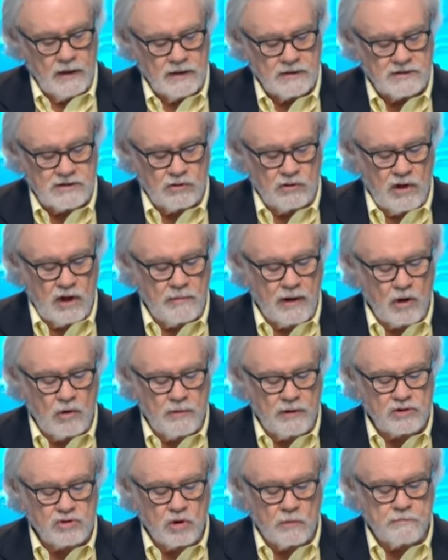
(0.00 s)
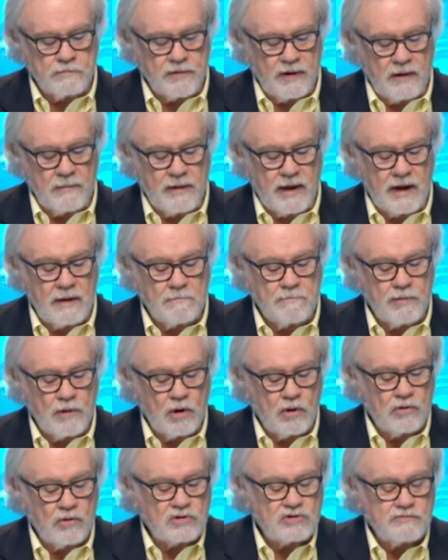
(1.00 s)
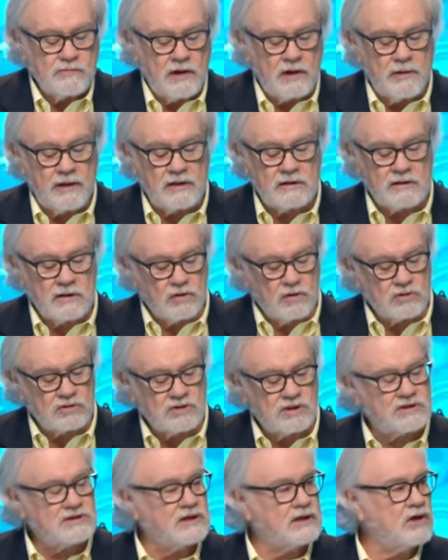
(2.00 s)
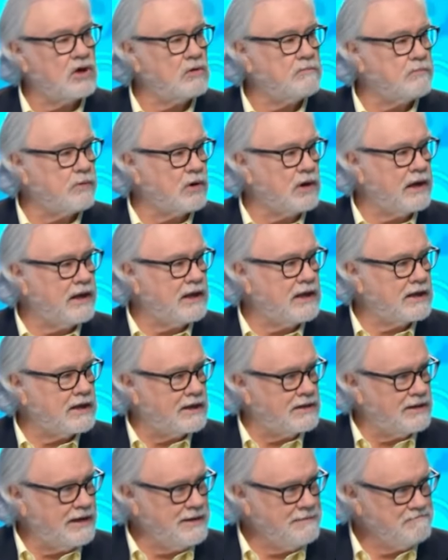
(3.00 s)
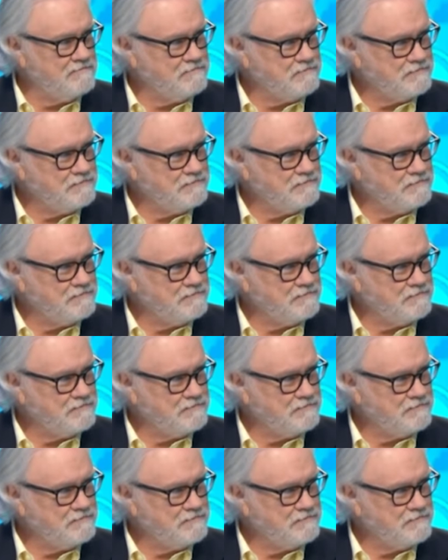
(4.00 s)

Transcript: Según el barómetro Primer Empleo 2022 diseñado por LinkedIn,